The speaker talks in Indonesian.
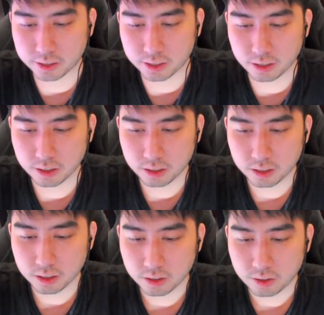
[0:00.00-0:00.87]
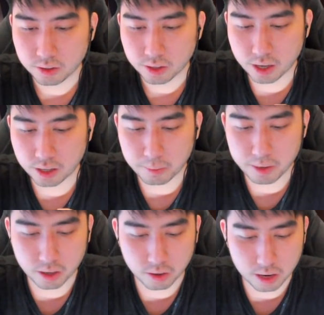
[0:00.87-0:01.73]
ya Oke kita
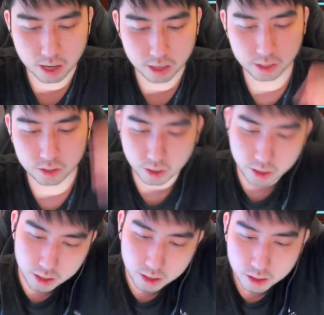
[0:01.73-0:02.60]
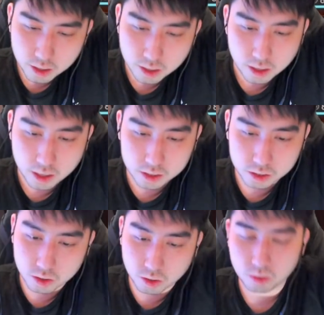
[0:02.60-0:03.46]
beli krok lagi coy Let's
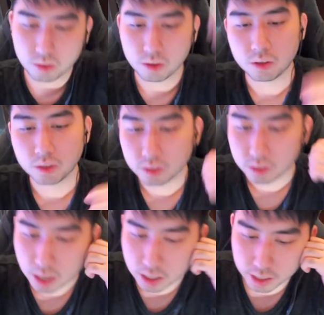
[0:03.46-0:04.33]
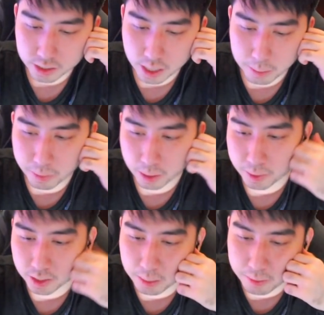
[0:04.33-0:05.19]
go Ada saber
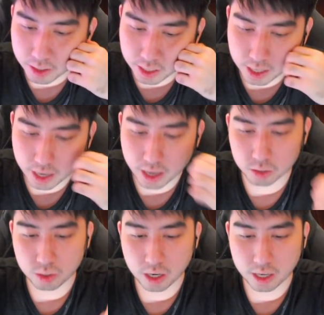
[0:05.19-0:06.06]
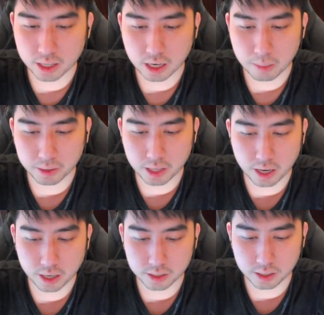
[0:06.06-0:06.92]
pertama kita yang sudah kita dapetin
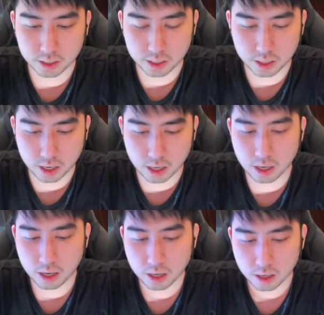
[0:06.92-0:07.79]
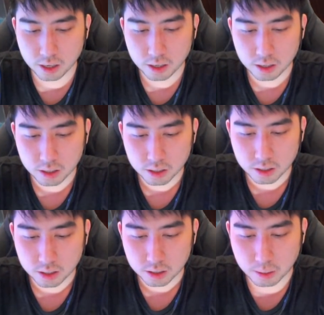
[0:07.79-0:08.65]
ya guys ya di sini
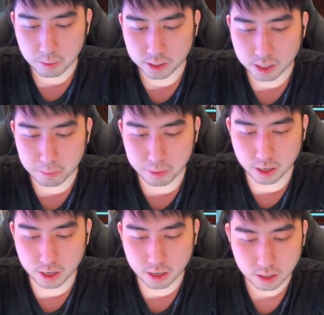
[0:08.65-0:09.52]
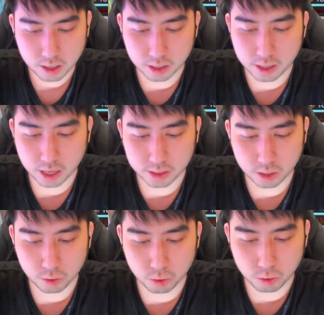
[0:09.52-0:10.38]
Kita beli saber Ganti HC
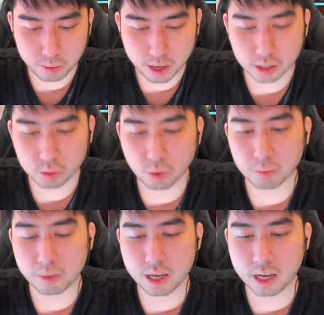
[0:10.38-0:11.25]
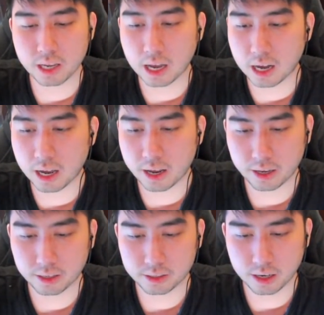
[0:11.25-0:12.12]
dulu biar swordmenya nyala ya
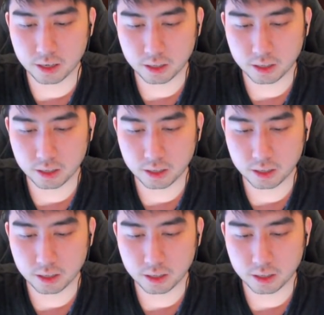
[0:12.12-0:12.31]
guys ya